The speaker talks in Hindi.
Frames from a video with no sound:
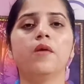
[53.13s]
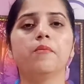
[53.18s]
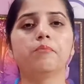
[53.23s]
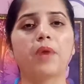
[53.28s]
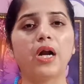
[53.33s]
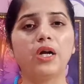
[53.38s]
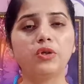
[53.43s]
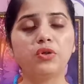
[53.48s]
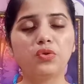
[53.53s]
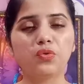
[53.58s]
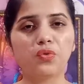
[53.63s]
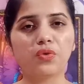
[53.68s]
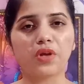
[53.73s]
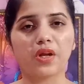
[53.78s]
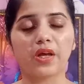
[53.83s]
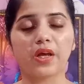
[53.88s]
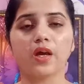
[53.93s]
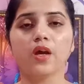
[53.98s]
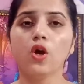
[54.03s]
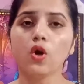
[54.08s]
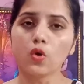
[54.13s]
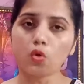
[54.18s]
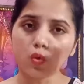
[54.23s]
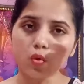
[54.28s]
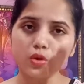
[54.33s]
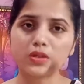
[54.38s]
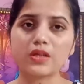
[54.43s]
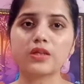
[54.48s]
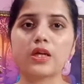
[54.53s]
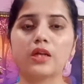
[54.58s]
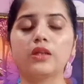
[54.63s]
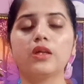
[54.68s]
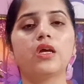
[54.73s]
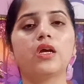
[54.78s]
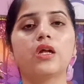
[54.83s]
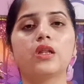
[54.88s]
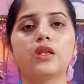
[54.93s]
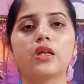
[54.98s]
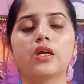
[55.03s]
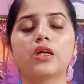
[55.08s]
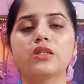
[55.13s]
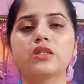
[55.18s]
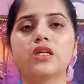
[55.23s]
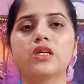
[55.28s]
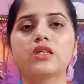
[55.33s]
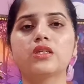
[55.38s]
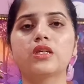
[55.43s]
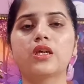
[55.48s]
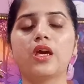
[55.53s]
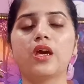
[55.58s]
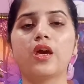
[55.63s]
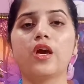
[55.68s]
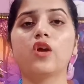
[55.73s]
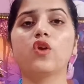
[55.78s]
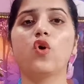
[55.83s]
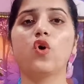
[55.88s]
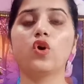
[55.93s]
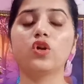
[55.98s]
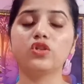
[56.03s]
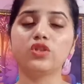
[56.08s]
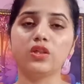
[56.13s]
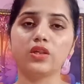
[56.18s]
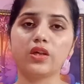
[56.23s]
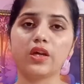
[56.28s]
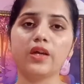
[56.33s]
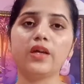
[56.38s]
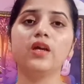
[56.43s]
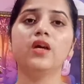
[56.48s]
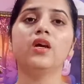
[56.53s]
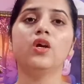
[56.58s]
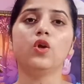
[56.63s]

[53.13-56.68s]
बाल टूट रहे हैं रूट्स के साथ ही निकलते हैं किसी किसी के हेयर और जिनके